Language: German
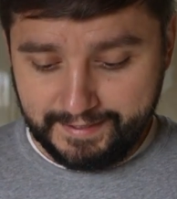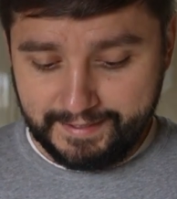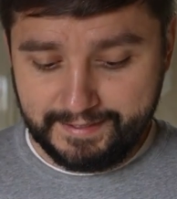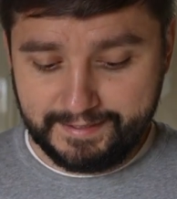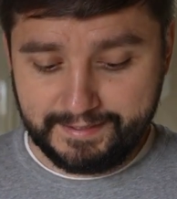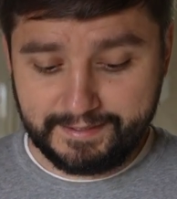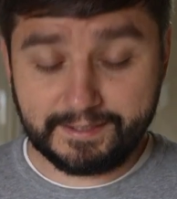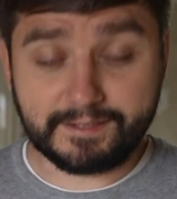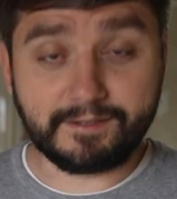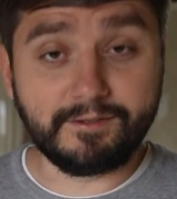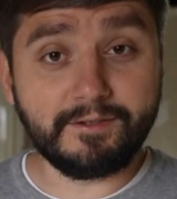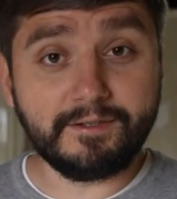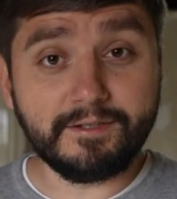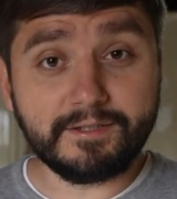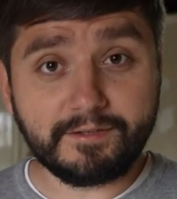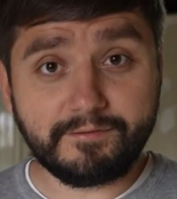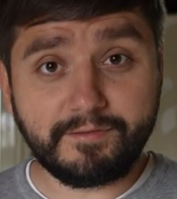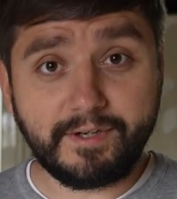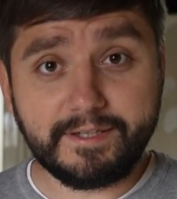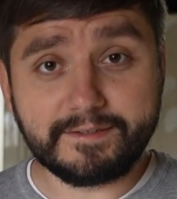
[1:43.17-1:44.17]
Äh,
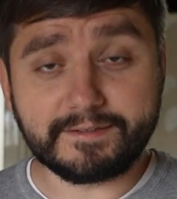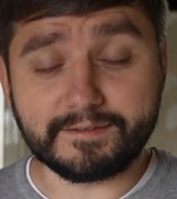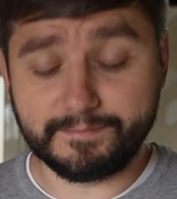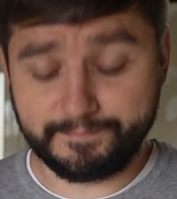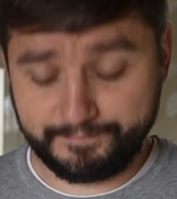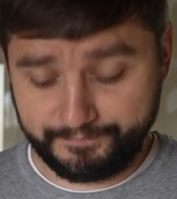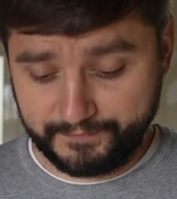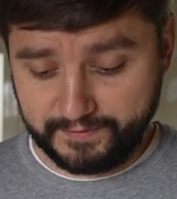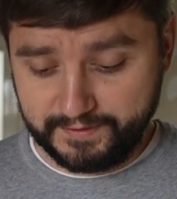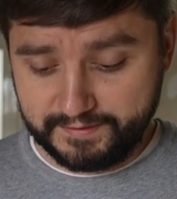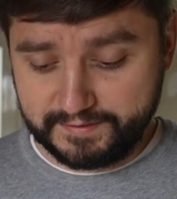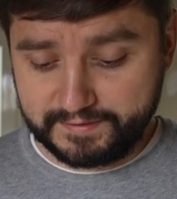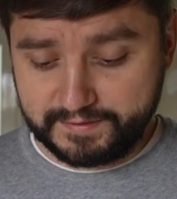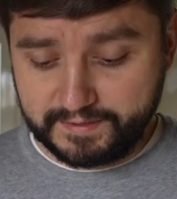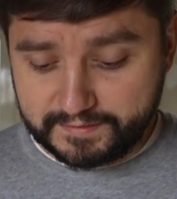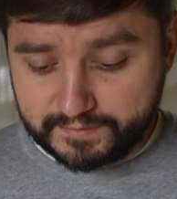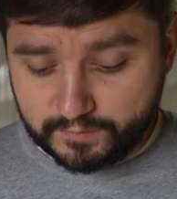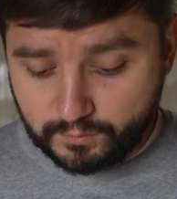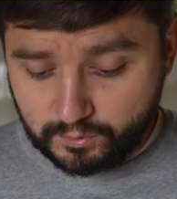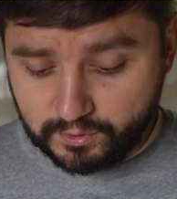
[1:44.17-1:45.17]
glücklicherweise ist es
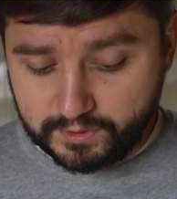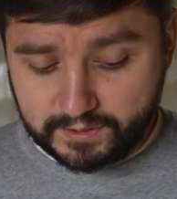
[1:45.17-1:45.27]
ja so,